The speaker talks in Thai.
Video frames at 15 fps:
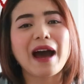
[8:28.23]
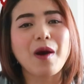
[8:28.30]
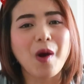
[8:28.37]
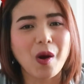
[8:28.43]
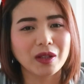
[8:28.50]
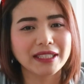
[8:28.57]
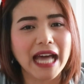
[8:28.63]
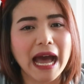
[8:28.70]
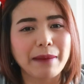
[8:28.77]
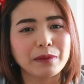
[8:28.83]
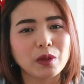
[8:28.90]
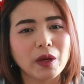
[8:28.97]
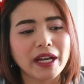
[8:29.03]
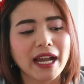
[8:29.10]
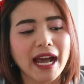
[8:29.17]
ลาออกตาม
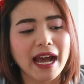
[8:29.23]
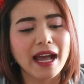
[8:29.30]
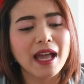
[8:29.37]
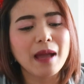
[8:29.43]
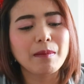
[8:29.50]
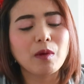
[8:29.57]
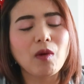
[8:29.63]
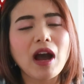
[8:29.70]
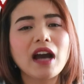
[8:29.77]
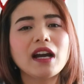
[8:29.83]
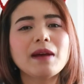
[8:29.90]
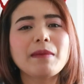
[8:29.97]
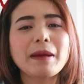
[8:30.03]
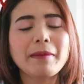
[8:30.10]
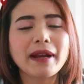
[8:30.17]
ด้วยนะคะเพราะว่าเอ
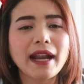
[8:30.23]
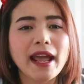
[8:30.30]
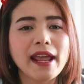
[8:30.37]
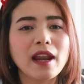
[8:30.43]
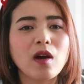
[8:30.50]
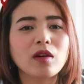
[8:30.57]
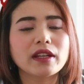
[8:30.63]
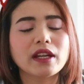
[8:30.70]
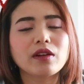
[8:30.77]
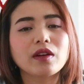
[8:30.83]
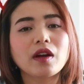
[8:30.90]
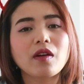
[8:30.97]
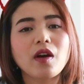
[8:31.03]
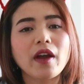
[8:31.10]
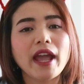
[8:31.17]
อไม่เป็นไรดอกเดี๋ยว
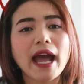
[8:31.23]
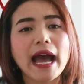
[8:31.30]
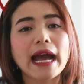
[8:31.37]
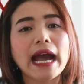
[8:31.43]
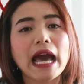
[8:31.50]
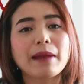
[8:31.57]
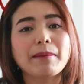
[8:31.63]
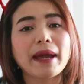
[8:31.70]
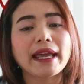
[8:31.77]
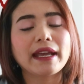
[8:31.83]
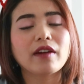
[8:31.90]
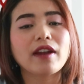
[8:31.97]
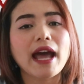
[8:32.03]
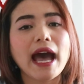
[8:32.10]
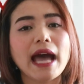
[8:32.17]
เราค่อยหางานใหม่
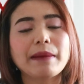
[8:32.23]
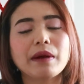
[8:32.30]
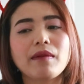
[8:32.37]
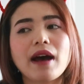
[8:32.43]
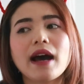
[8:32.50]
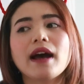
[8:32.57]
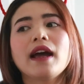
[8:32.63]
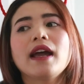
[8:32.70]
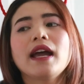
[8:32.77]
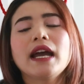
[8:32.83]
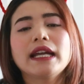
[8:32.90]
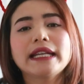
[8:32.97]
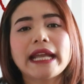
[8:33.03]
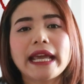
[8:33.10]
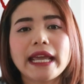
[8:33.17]
ก็ได้ เพราะว่า
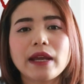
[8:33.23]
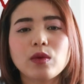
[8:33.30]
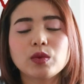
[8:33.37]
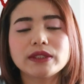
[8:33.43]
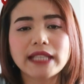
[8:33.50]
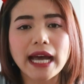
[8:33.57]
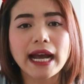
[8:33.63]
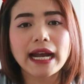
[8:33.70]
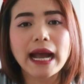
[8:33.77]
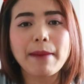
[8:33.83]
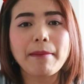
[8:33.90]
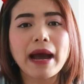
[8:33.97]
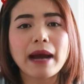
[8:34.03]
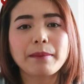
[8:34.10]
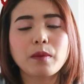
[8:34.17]
ในอุตสาหกรร
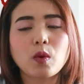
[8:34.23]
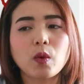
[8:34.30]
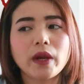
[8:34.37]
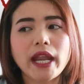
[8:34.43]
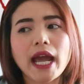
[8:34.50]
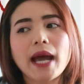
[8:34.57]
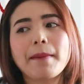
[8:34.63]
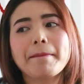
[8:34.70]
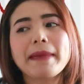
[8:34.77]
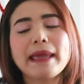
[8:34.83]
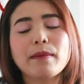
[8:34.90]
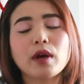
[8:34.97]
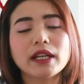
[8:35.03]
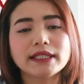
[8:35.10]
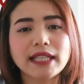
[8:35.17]
มบางปูเนี่ยมี
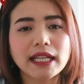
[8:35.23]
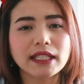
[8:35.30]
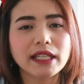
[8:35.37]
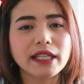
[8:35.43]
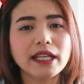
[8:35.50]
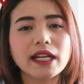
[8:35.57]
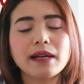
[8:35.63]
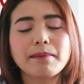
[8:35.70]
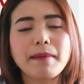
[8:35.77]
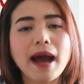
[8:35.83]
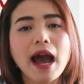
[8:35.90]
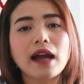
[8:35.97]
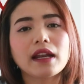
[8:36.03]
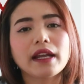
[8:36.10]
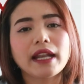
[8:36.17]
บริษัทที่เยอะ
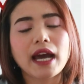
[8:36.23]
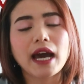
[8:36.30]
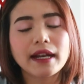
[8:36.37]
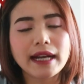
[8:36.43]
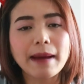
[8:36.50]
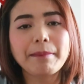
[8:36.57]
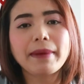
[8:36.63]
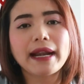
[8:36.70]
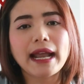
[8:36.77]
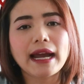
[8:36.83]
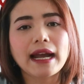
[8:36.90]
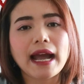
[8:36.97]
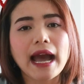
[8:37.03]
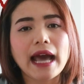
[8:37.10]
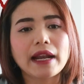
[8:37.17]
มากเลยนะคะ รับพนั
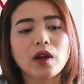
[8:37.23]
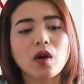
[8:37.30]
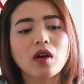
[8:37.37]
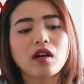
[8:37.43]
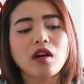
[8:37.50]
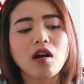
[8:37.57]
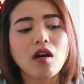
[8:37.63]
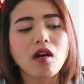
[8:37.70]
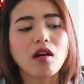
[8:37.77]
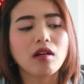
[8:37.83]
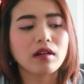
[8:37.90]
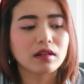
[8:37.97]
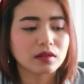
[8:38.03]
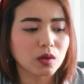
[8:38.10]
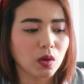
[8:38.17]
กงานเนาะ ก็
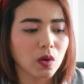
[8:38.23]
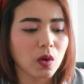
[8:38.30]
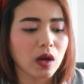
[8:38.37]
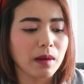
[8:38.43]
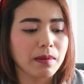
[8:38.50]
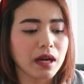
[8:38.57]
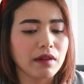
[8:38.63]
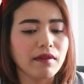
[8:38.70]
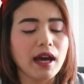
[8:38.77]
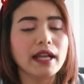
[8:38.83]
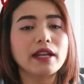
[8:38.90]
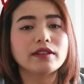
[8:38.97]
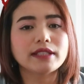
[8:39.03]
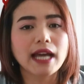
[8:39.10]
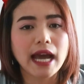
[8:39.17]
ตกลงกับเพื่อนว่า
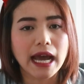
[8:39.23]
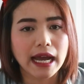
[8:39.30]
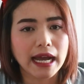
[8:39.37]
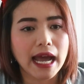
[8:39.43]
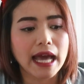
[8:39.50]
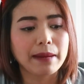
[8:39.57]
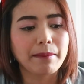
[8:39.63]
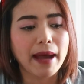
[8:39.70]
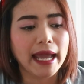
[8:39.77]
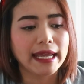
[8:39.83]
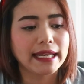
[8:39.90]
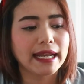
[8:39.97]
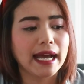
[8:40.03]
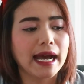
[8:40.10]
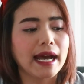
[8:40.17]
เดี๋ยวจะหางานใหม่
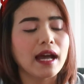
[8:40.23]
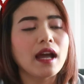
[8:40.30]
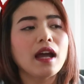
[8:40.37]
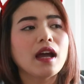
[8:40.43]
นะคะ